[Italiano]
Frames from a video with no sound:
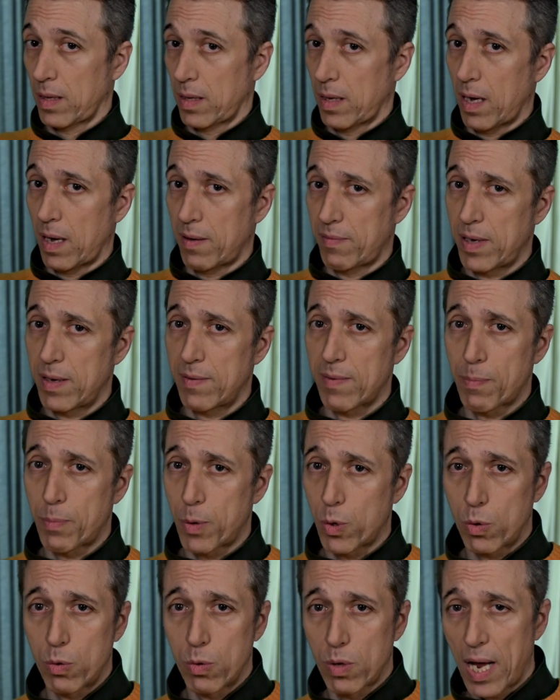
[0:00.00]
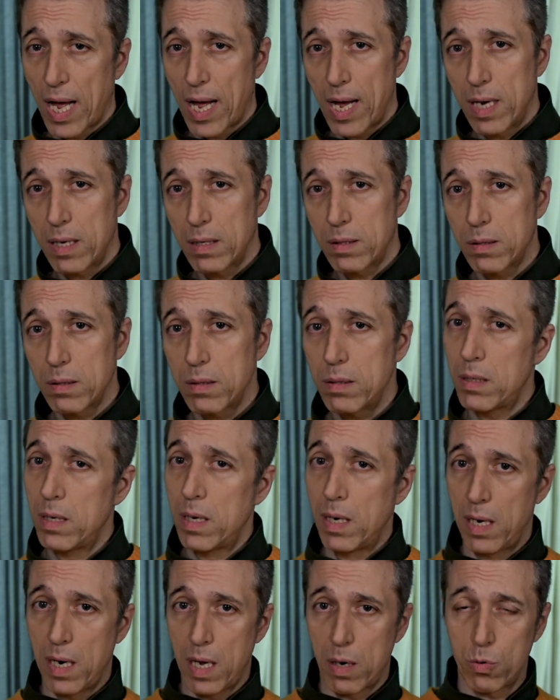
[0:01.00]
Aveva procurato
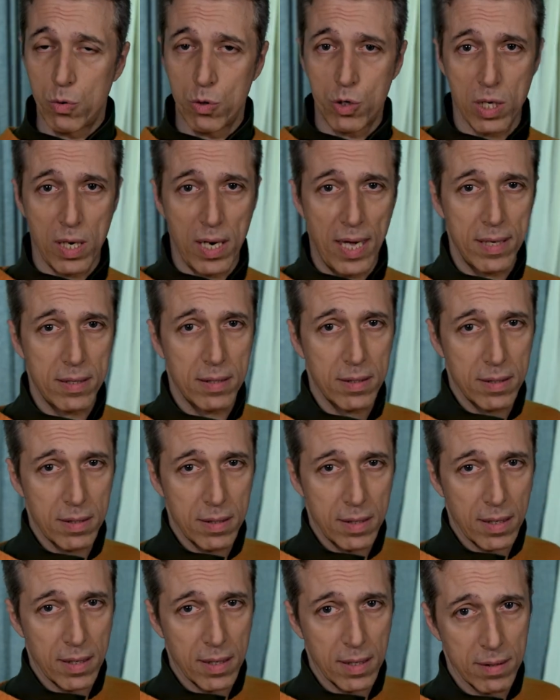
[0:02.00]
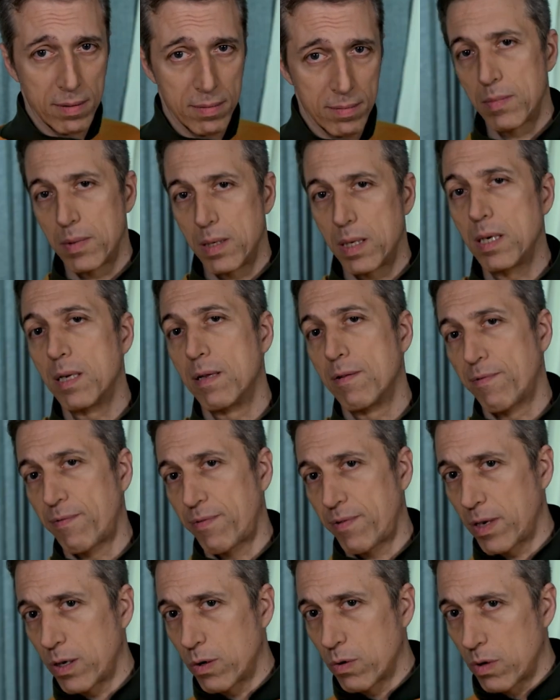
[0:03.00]
la luce elettrica, il
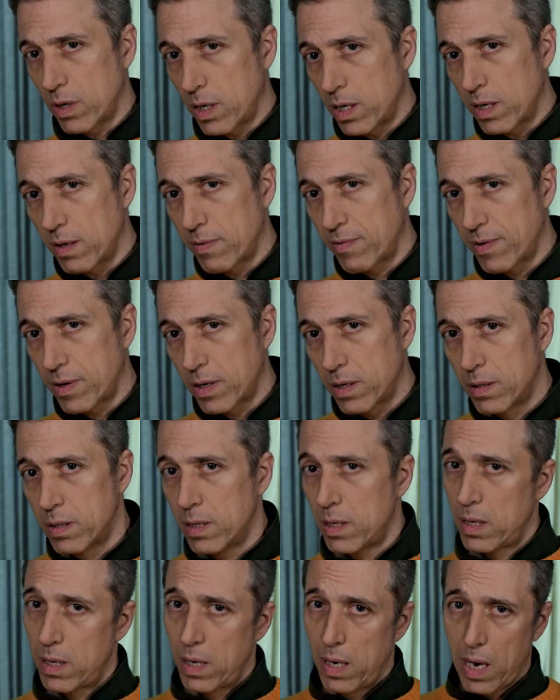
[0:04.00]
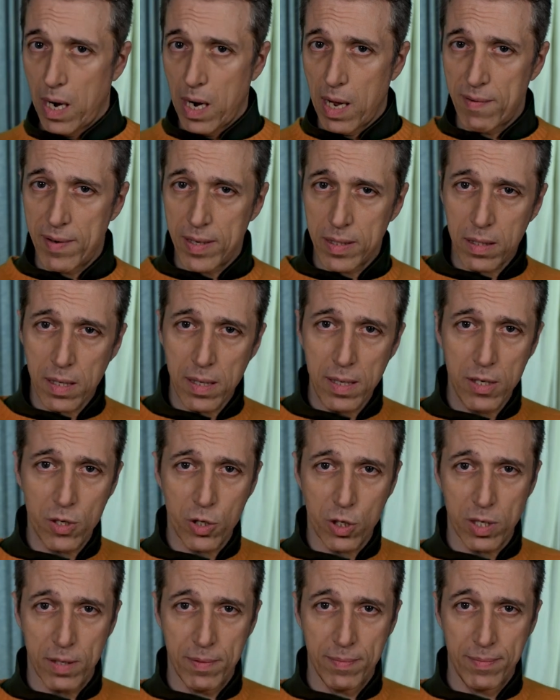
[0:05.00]
frigorifero, la
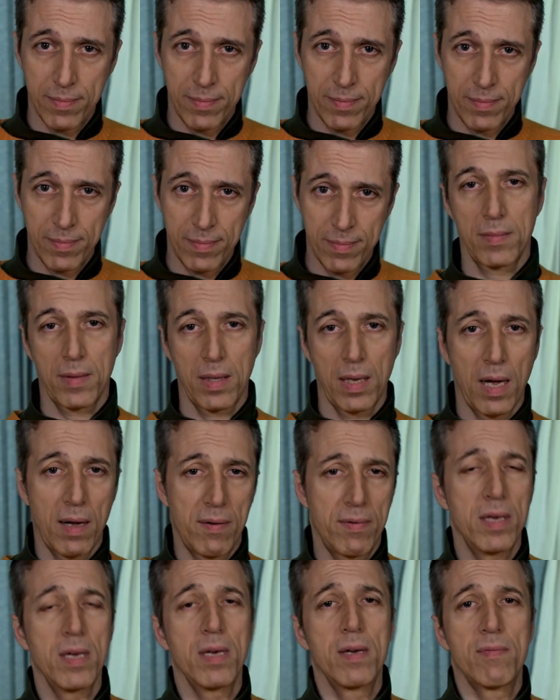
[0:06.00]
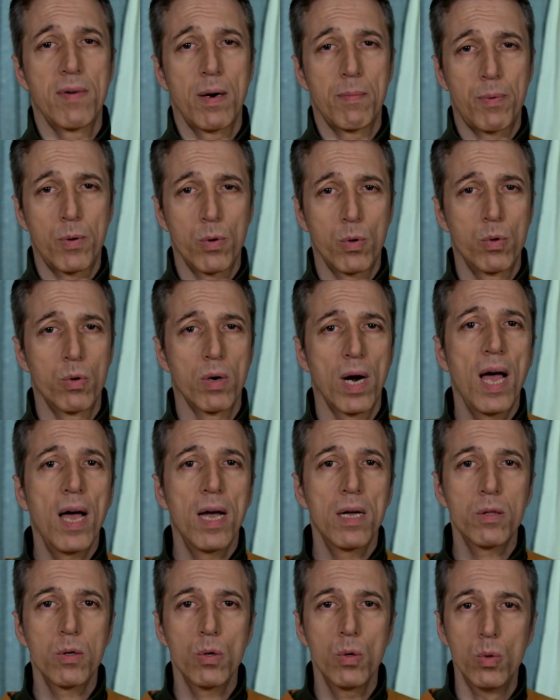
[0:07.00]
lavatrice aveva
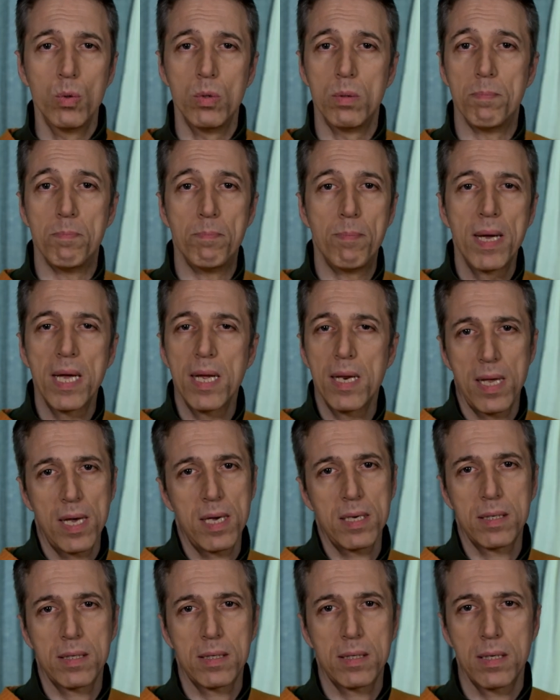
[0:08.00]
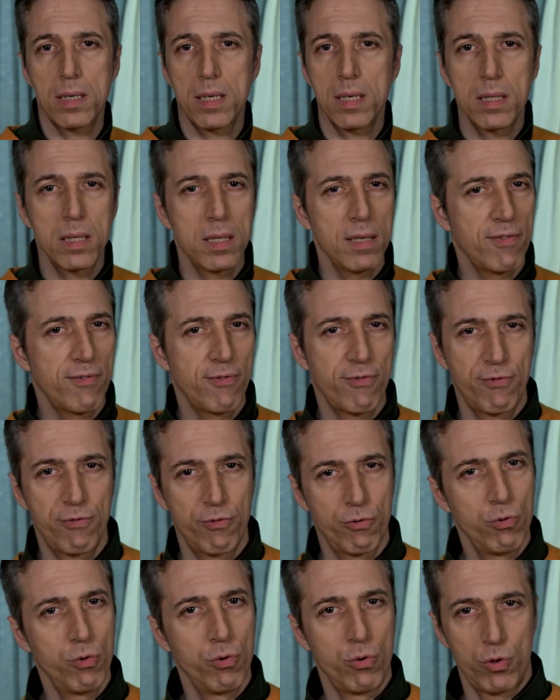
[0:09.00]
procurato un benessere
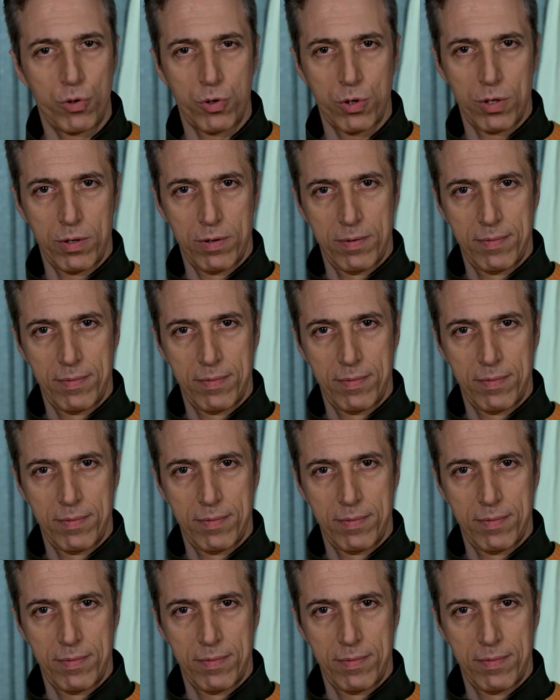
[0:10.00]
diffuso,